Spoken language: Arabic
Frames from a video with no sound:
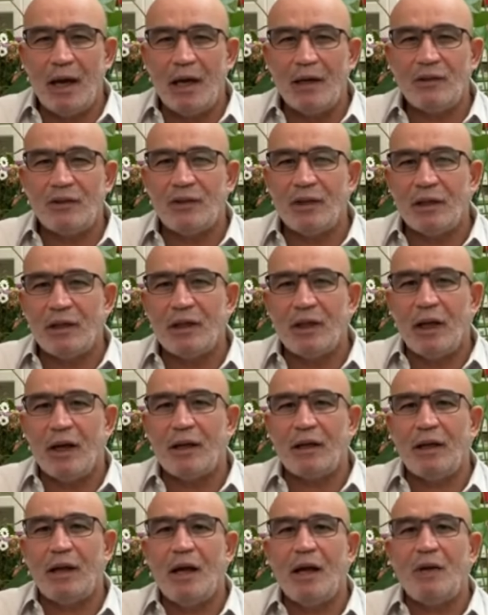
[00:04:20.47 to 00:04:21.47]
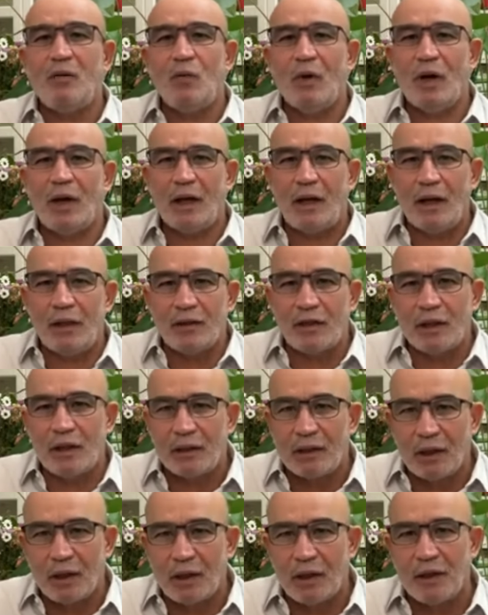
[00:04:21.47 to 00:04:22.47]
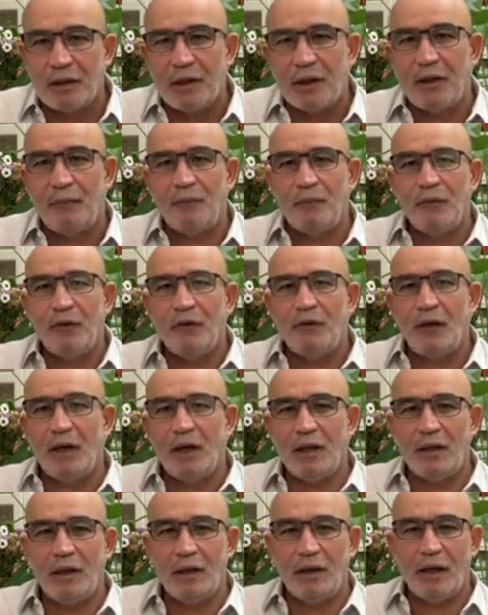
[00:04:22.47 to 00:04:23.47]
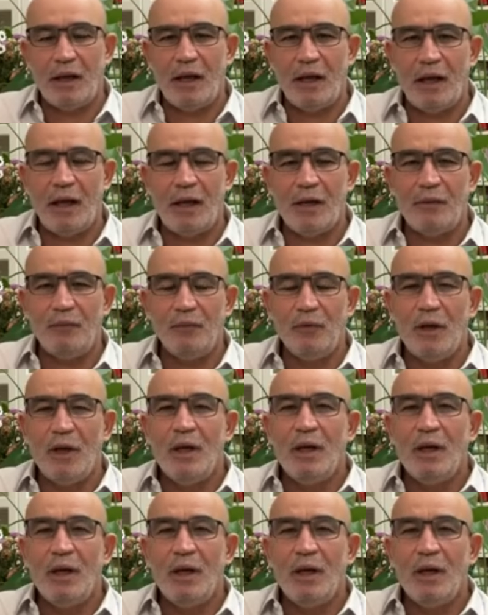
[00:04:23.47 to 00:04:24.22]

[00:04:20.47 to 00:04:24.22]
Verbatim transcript: هزت الأركان وكسرت الردع فهذا الكيان